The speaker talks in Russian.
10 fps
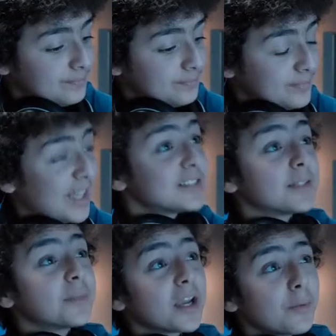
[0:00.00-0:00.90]
Не
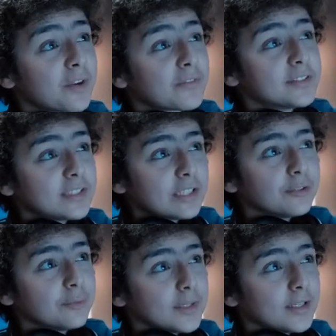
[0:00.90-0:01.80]
думал, что до этого
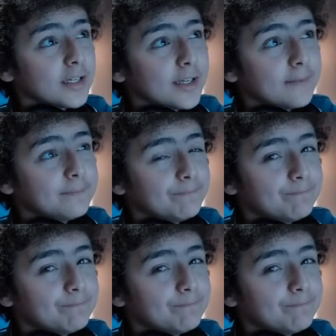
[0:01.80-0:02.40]
дойдет, но...